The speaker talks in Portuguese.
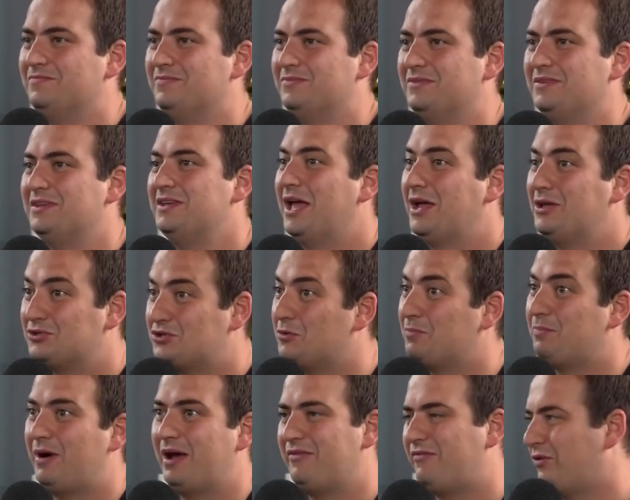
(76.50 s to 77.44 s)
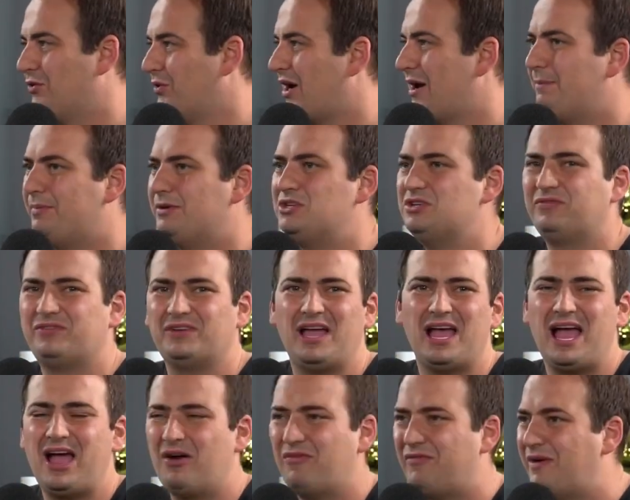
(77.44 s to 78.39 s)
E aí seu pai falou rapidinho, falou,
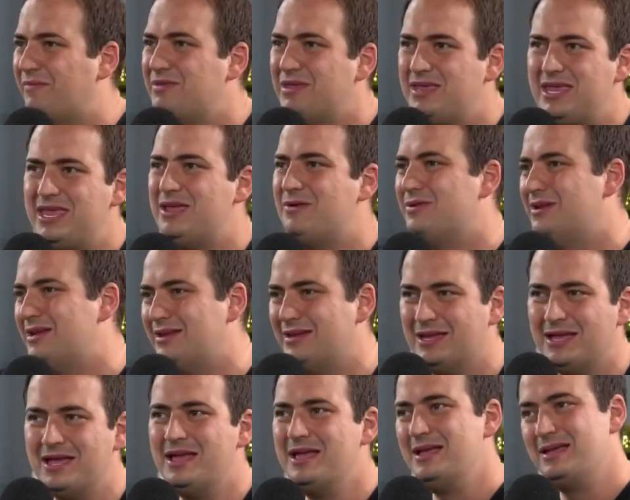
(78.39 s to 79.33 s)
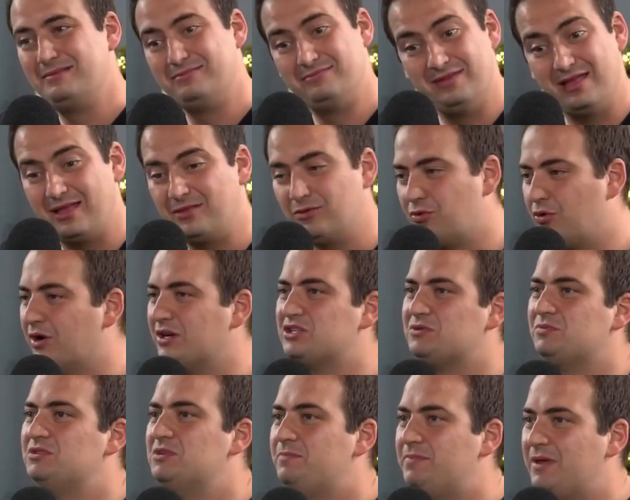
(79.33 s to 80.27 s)
é, o Fabinho, ele né, não gosta
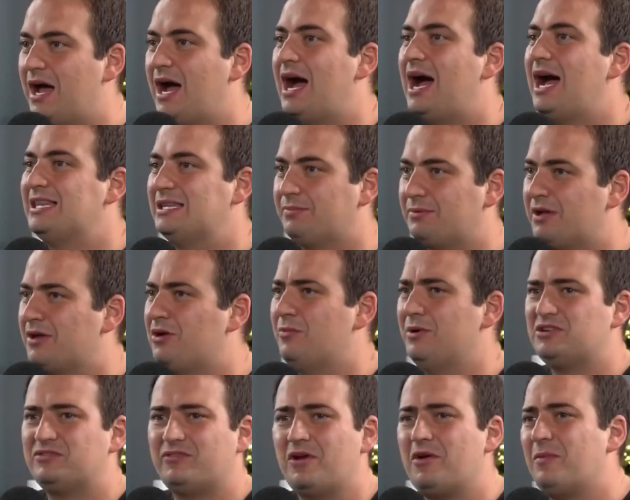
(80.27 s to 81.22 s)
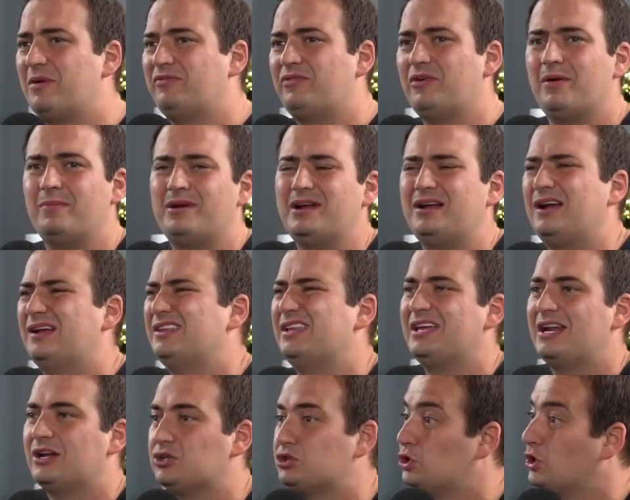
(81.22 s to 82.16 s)
tipo de piada, porque realmente foi uma, foi uma
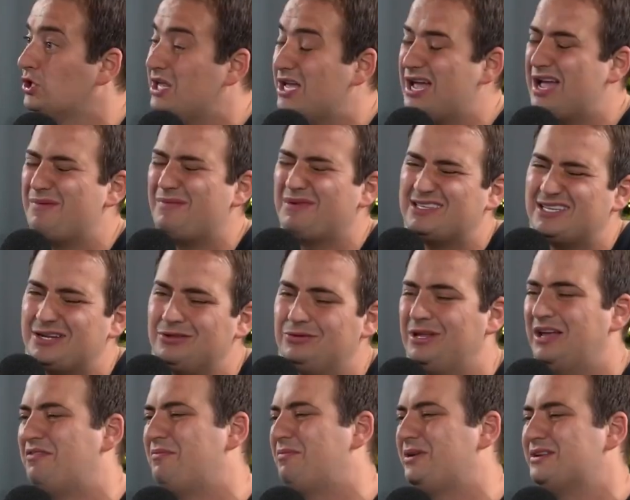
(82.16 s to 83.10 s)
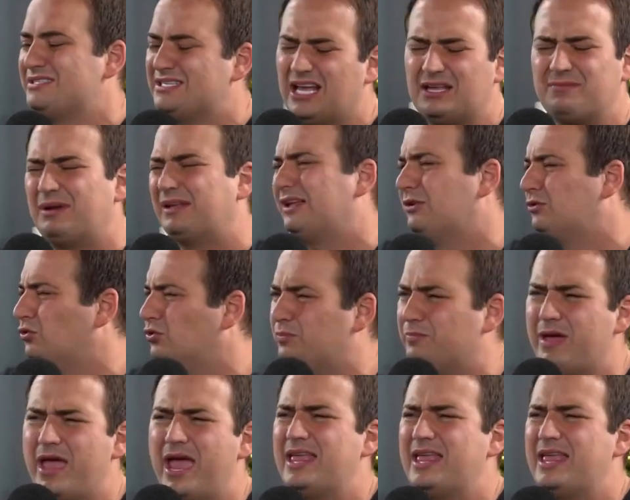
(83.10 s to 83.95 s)
brincadeira só, não, né, Mas ele não leva por esse lado, mas tá tudo bem,